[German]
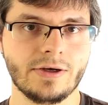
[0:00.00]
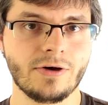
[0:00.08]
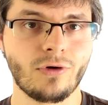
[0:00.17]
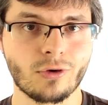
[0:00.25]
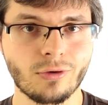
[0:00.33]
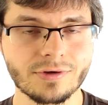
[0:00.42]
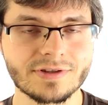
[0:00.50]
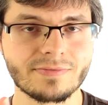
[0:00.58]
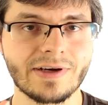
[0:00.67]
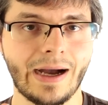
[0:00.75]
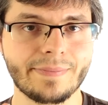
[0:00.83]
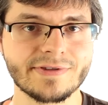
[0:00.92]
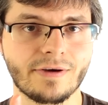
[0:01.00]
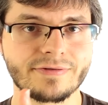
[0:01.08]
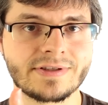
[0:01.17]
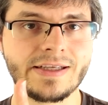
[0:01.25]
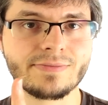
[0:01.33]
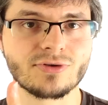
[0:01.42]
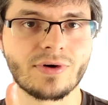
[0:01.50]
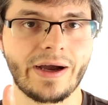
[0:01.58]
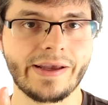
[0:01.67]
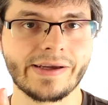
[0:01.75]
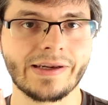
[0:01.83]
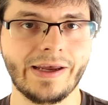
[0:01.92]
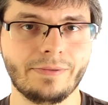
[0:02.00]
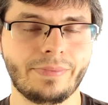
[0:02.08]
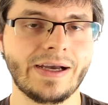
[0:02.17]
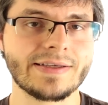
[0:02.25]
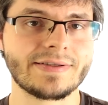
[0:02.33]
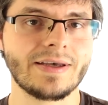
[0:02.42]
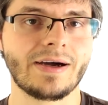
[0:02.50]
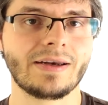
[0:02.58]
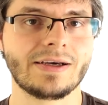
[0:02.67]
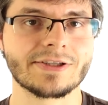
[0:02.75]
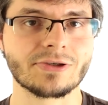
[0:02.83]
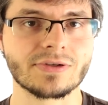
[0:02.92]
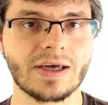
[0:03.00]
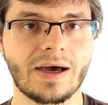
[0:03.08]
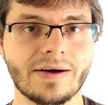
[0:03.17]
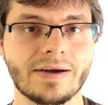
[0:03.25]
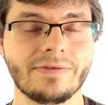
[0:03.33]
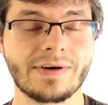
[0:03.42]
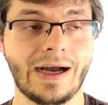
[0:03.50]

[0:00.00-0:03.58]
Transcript: Vor kurzem gab es auf Steam sogar einen kleinen Preisnachlass und da